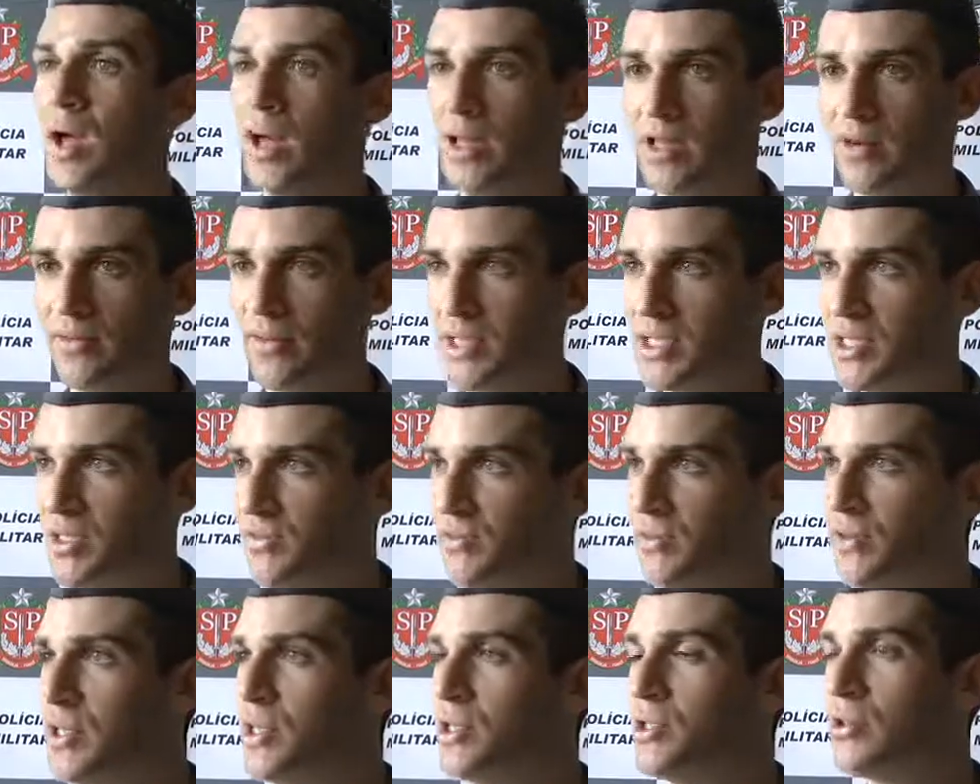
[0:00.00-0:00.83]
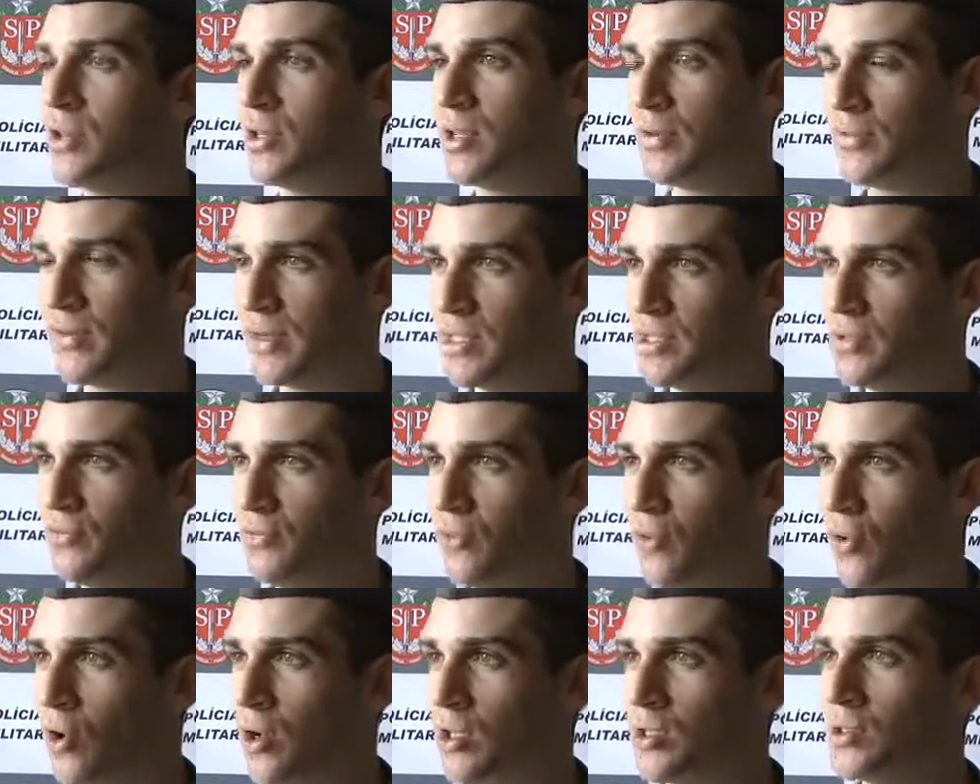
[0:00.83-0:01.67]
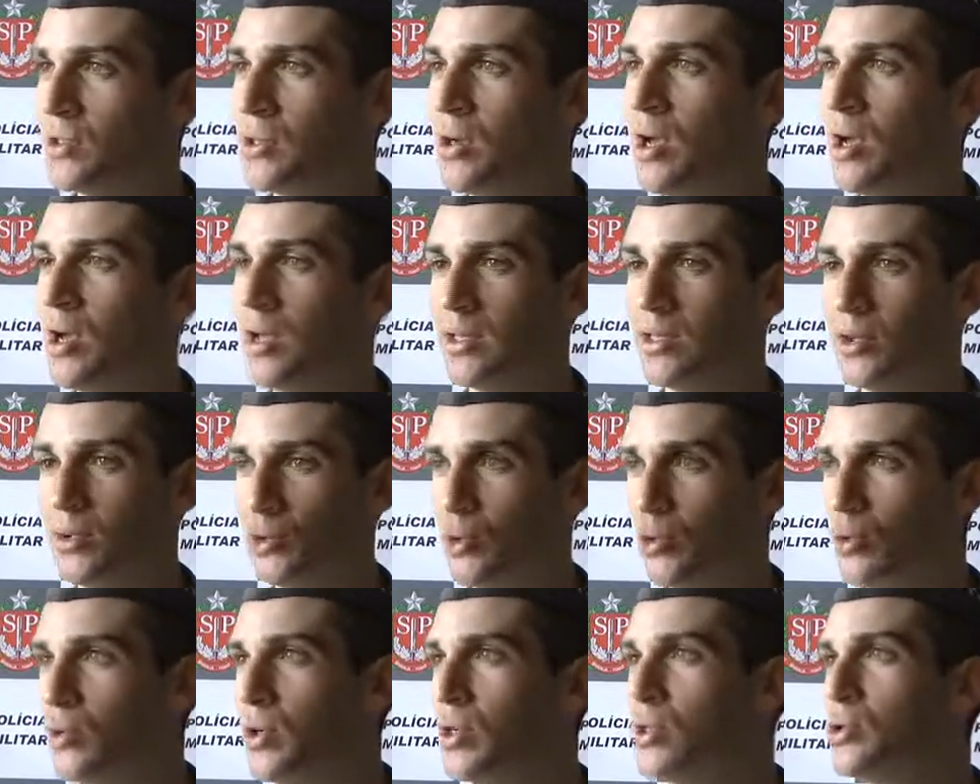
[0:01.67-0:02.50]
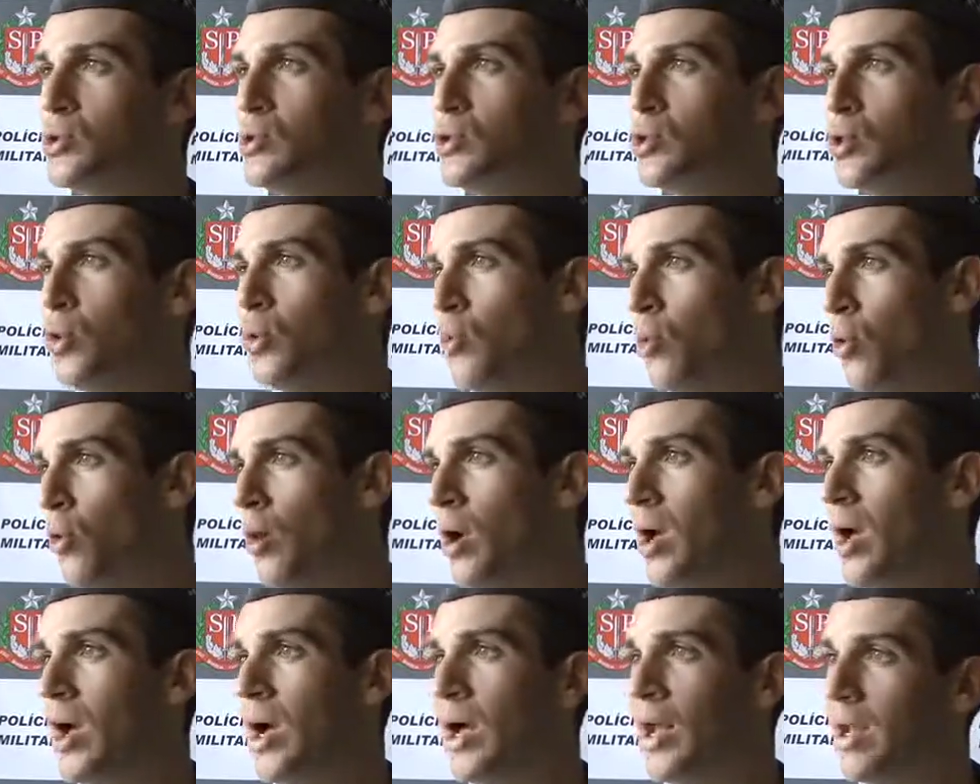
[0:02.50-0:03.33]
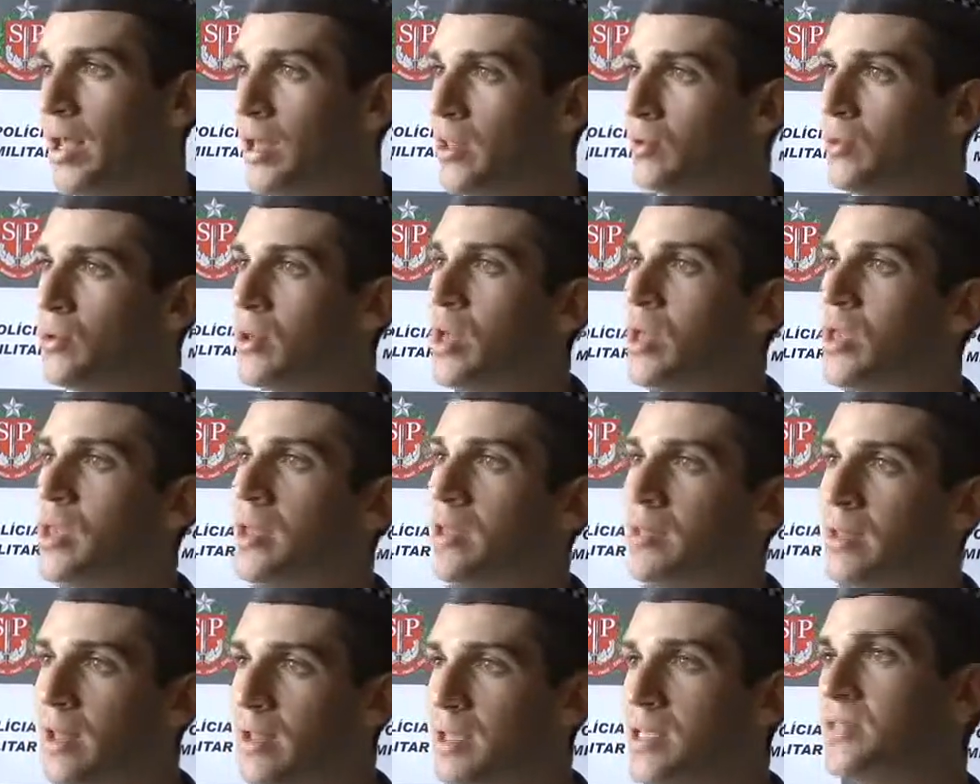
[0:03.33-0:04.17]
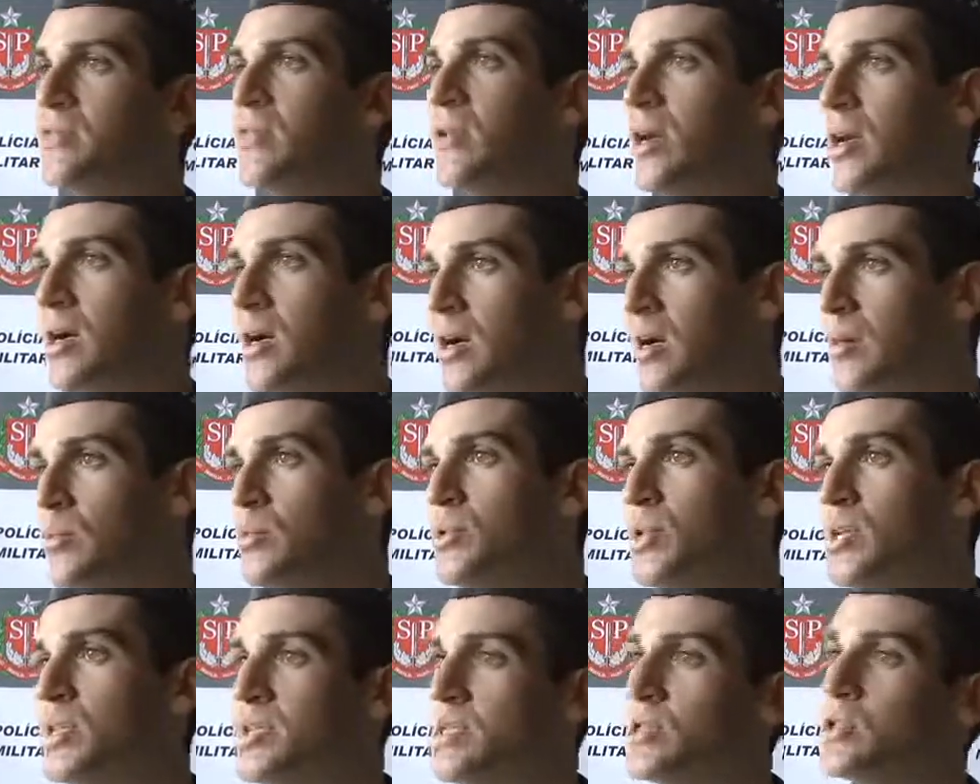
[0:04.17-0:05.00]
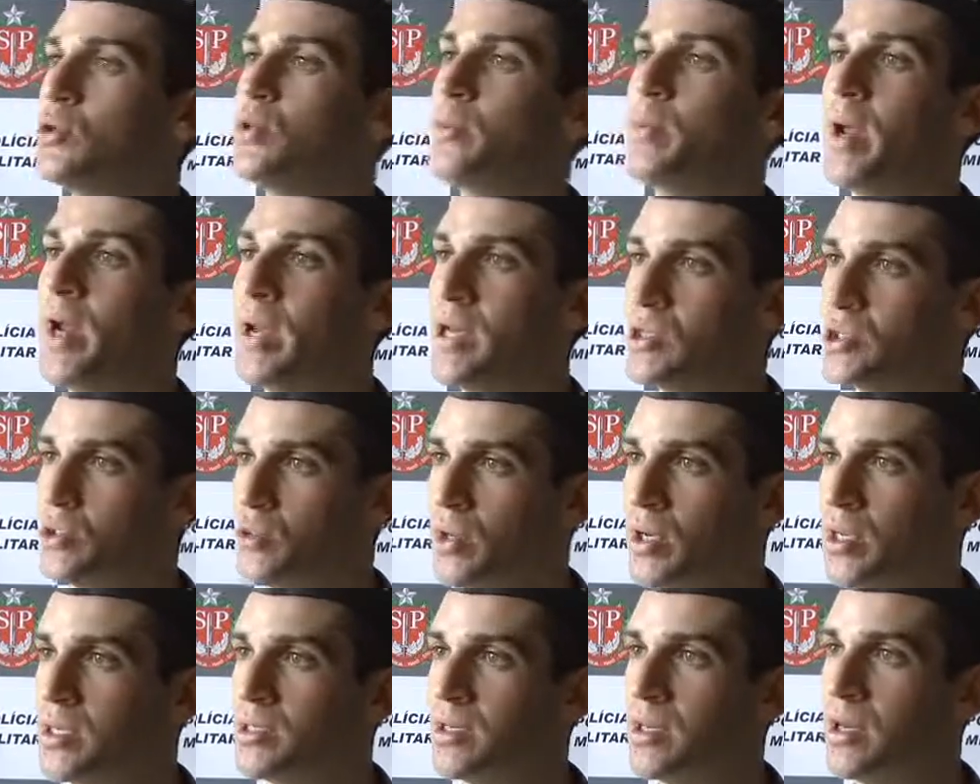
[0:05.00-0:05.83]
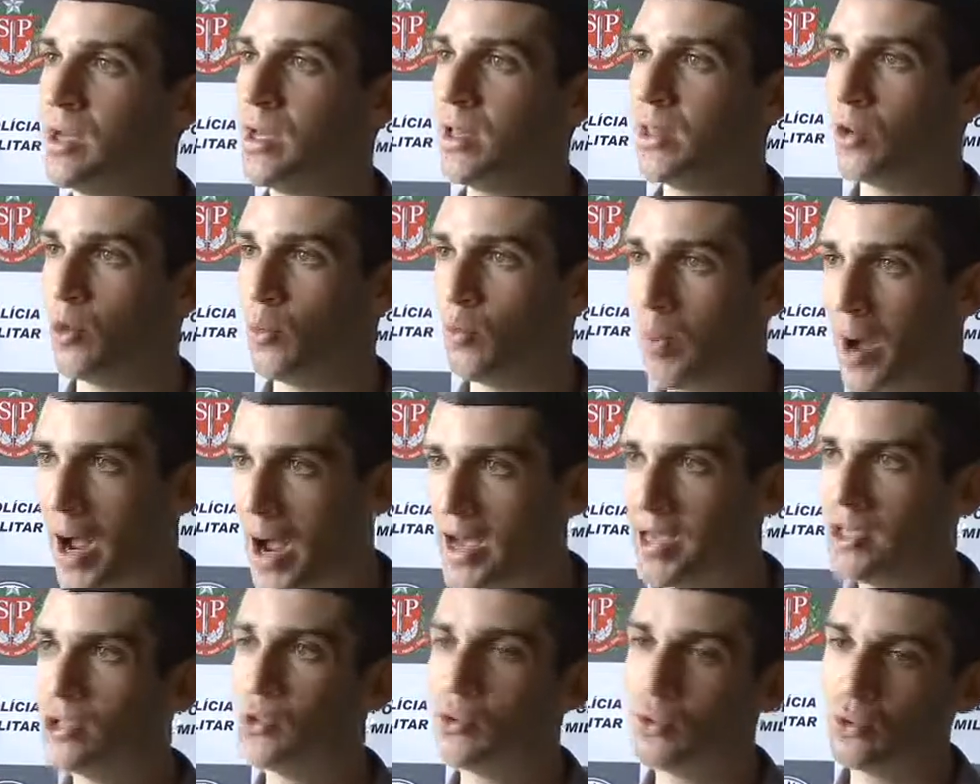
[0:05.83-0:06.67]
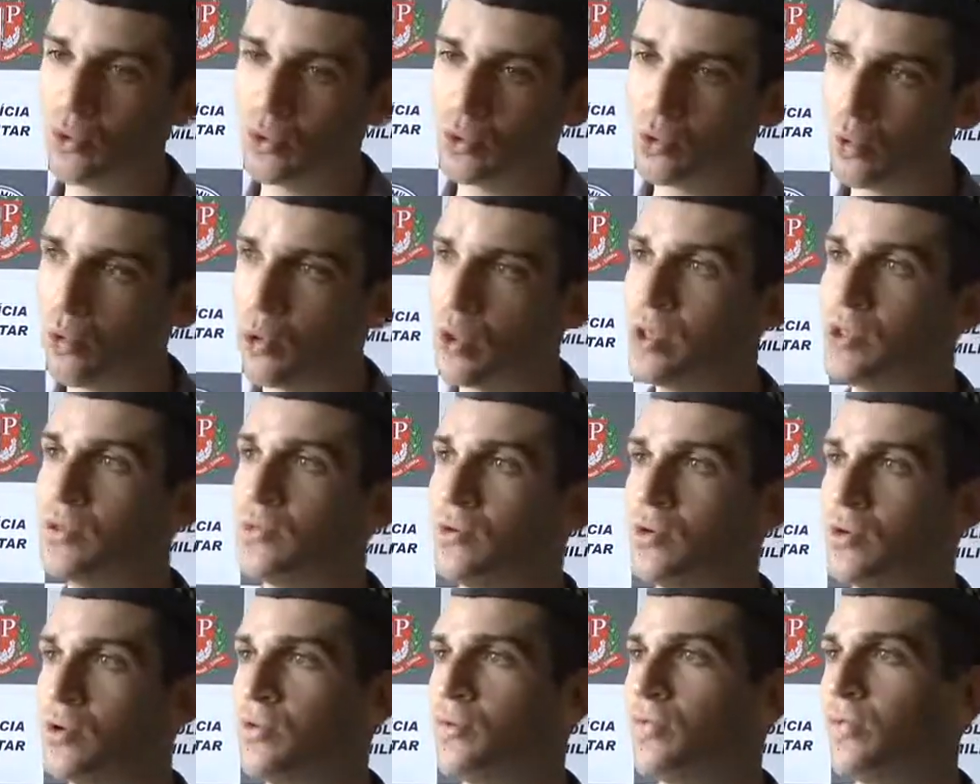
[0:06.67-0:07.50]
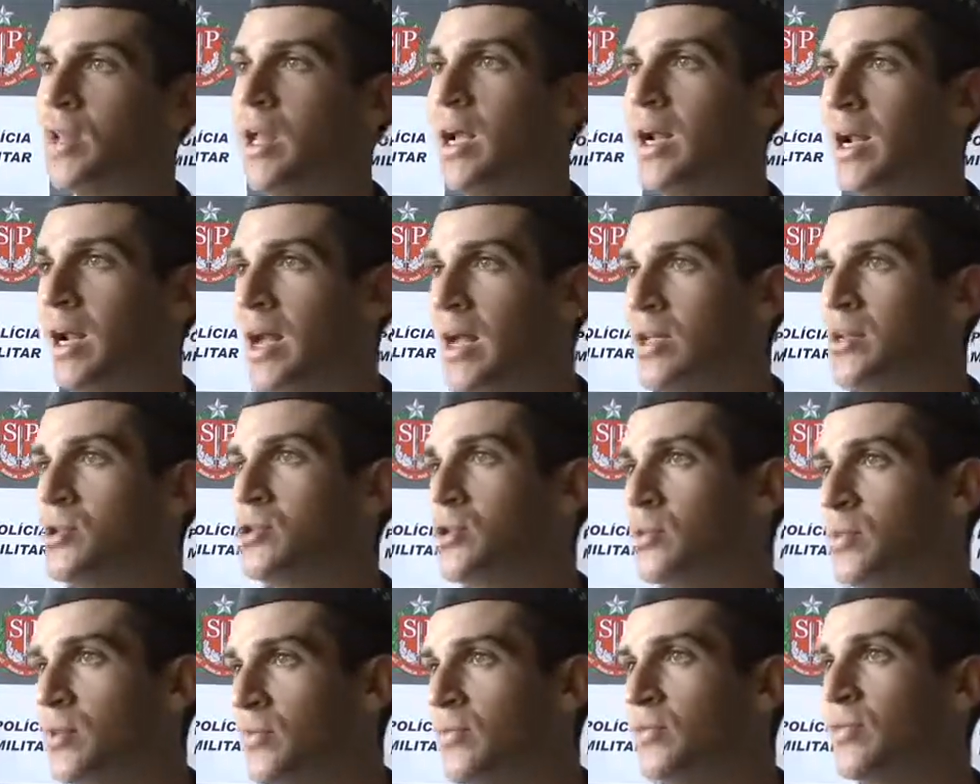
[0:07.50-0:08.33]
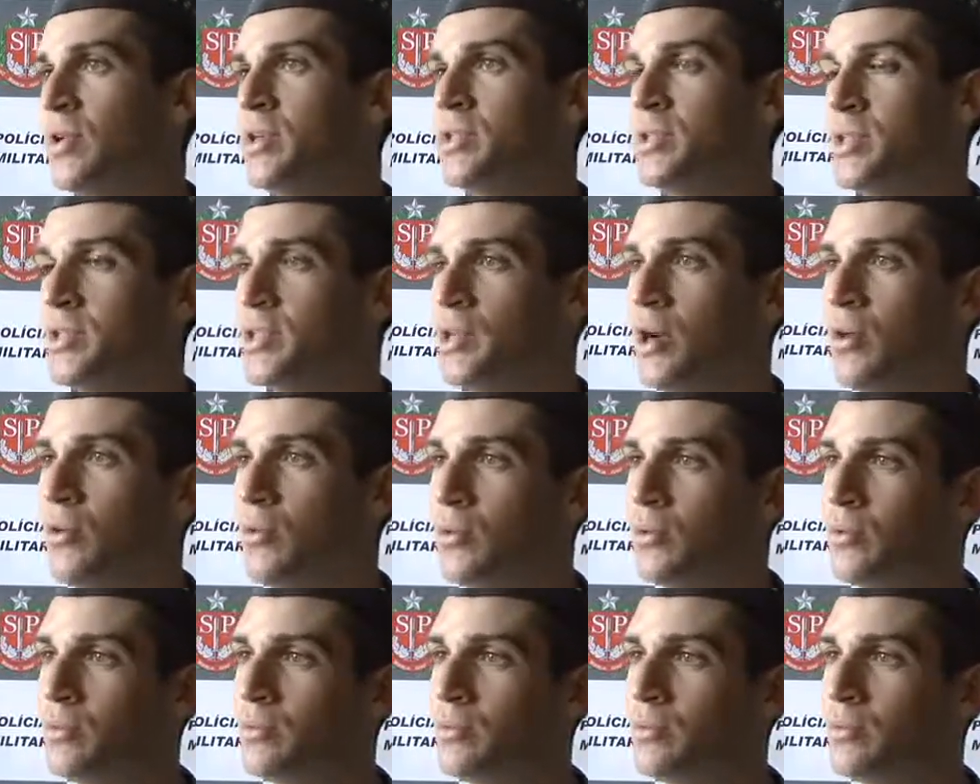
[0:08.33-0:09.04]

através de vídeo, através de fotos. Então tudo isso somou, além do que, que intensificamos essas operações. Então mais condutores foram flagrados sobre influência de álcool.